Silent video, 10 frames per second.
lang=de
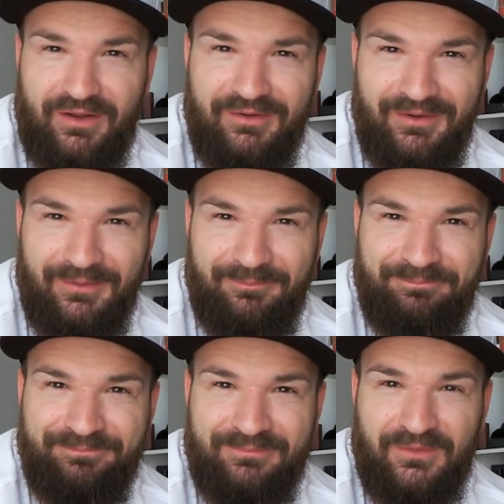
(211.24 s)
Sache.
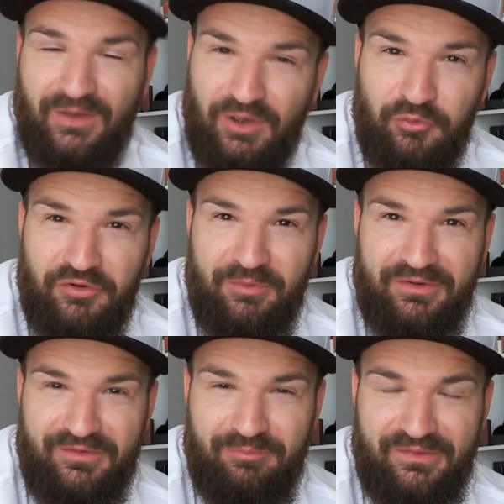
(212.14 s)
Ähm da konnte ich
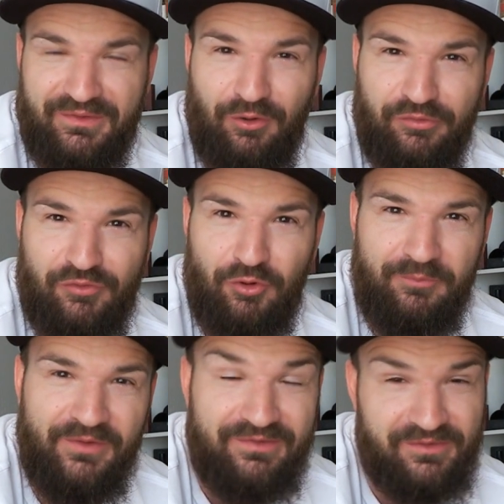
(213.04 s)
mich jetzt ein bisschen
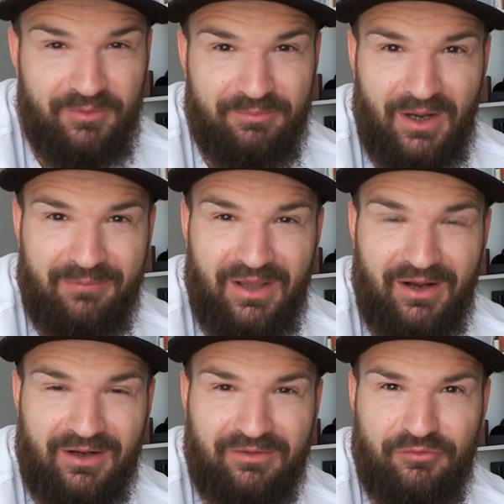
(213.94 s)
austoben. Wenn es jetzt mit meinem
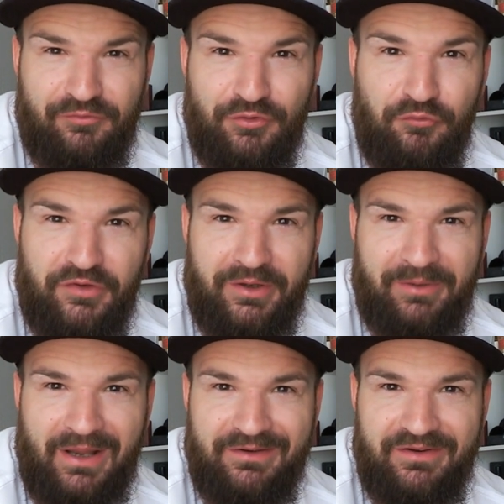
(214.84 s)
Jahrgang zu
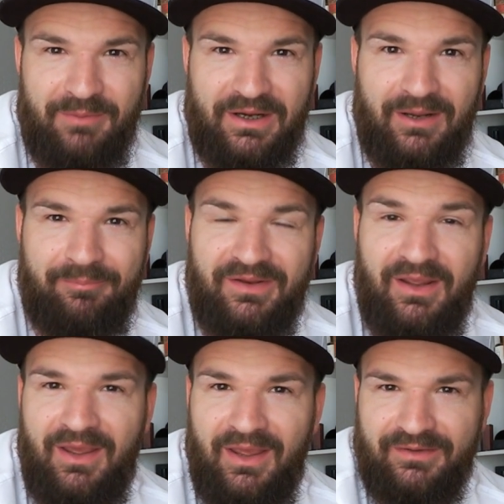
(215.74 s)
vernünftigem Geld nicht mehr klappt,
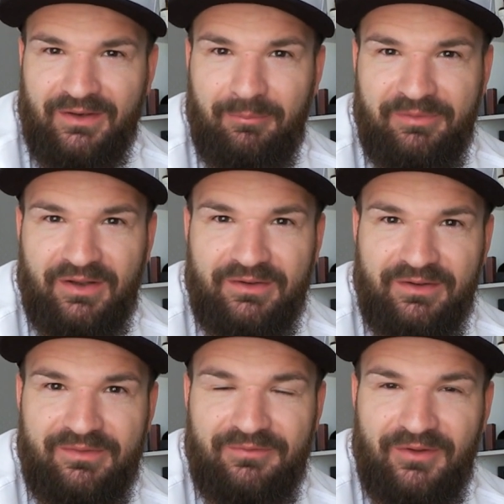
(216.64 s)
dann habe ich halt
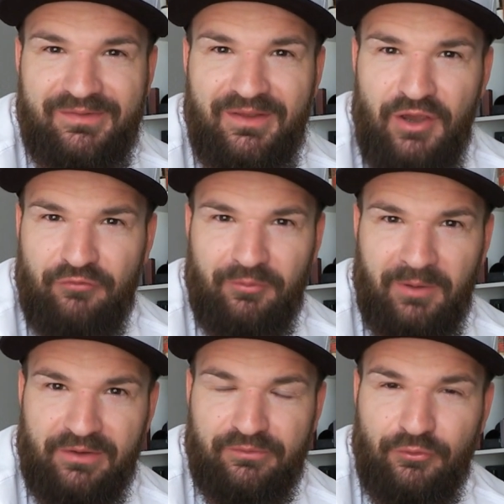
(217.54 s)
jetzt was für
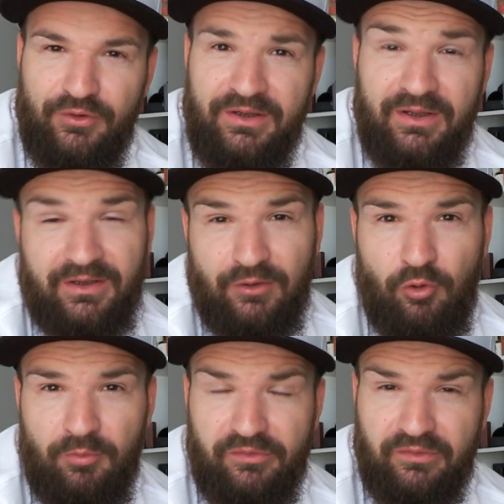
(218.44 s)
meine Söhne hier.
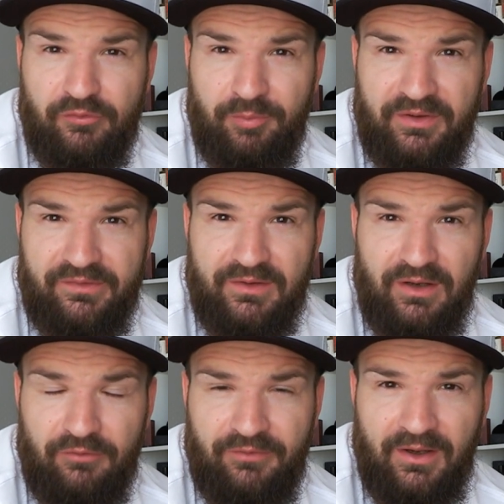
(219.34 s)
Kilhomen ist ein super
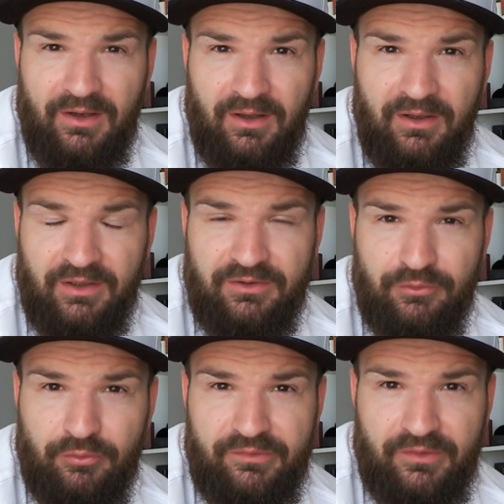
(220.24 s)
Distiller auf Eila, die
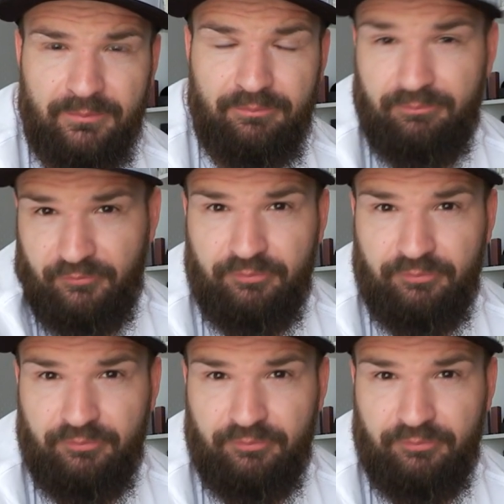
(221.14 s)
jüngste,